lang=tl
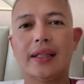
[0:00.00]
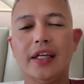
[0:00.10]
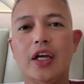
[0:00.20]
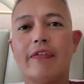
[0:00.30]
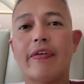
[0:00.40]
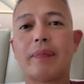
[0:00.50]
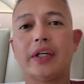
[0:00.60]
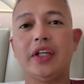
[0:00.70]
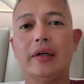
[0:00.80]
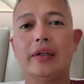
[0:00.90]
thinking of a
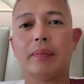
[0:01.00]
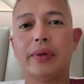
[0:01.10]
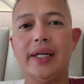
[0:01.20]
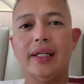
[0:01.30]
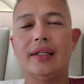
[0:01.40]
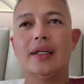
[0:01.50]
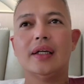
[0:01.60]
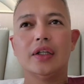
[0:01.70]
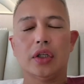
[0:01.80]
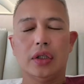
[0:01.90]
particular breed,
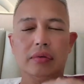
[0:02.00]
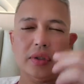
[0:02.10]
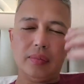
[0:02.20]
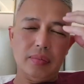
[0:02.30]
no?